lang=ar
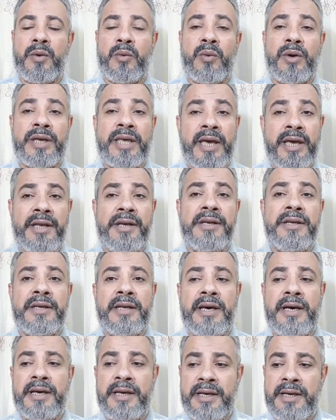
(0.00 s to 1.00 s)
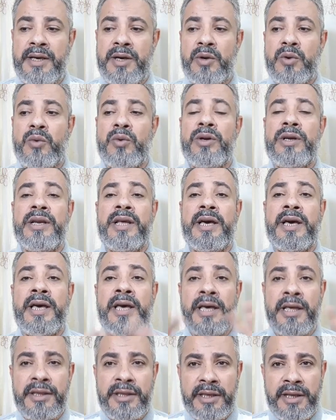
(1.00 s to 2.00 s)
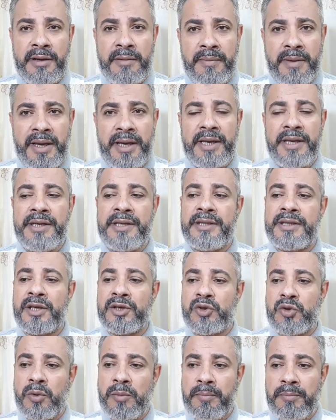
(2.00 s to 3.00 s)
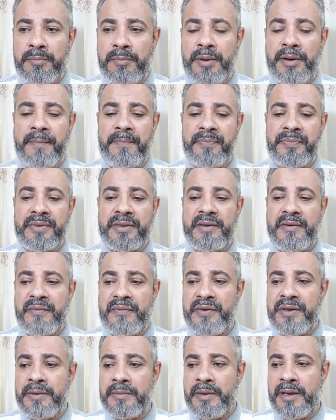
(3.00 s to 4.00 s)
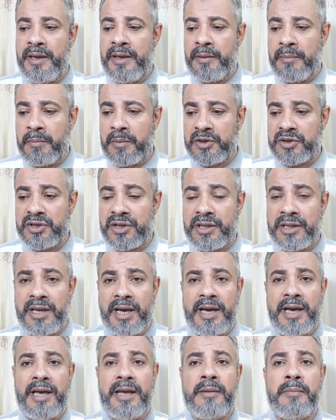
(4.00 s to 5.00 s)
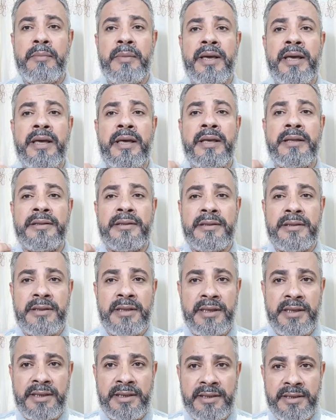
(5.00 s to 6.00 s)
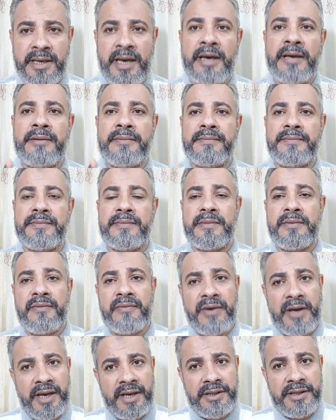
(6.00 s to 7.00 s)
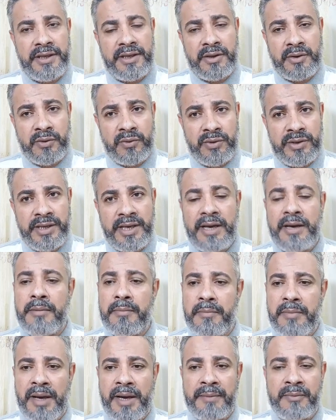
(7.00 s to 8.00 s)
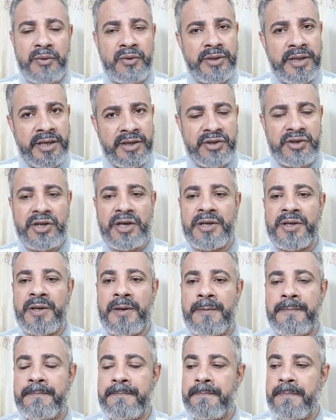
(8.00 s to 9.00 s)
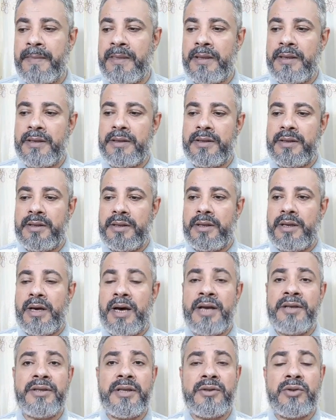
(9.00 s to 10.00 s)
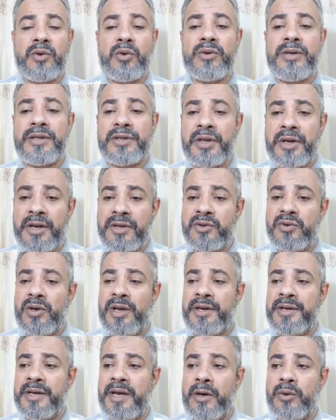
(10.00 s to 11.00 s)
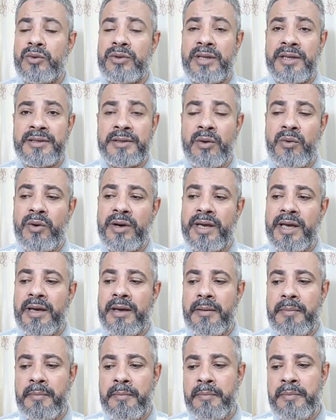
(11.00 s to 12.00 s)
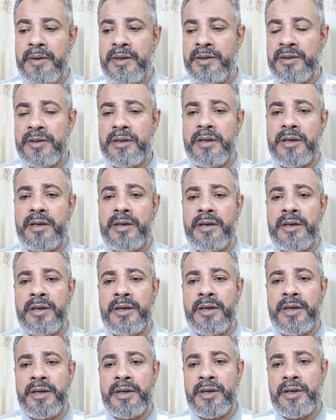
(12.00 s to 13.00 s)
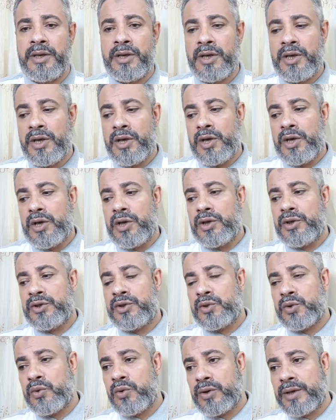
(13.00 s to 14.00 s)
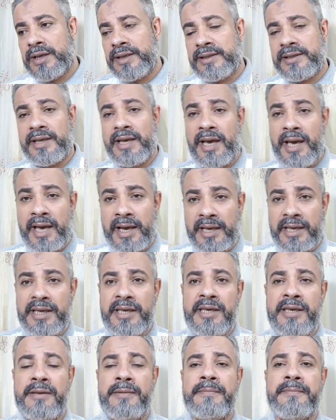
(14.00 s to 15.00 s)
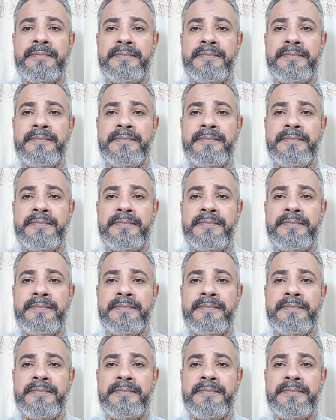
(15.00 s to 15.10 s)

وكان كل هذه المعاني تصب في المصلحه الماديه فهذه الرؤيه محموده ان شاء الله ايضا رؤيه الرجل انه تزوج من آه، زوجة أخيه